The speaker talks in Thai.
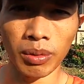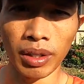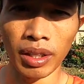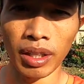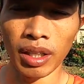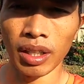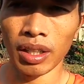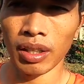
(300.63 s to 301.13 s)

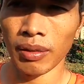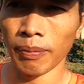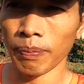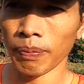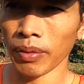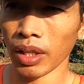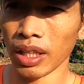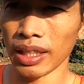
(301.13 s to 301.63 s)

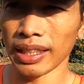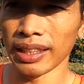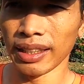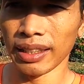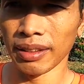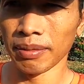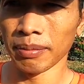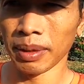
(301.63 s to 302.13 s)
40 คือ
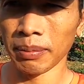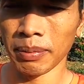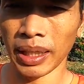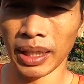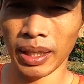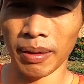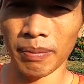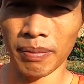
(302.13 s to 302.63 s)
มันเห
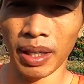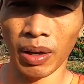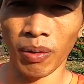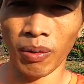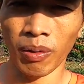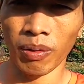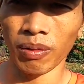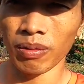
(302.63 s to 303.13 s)
มือนกับเรา
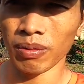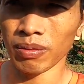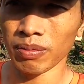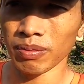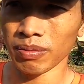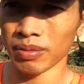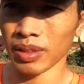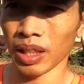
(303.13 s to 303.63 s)

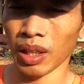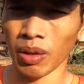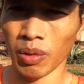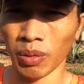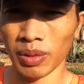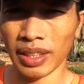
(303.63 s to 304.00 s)
เรา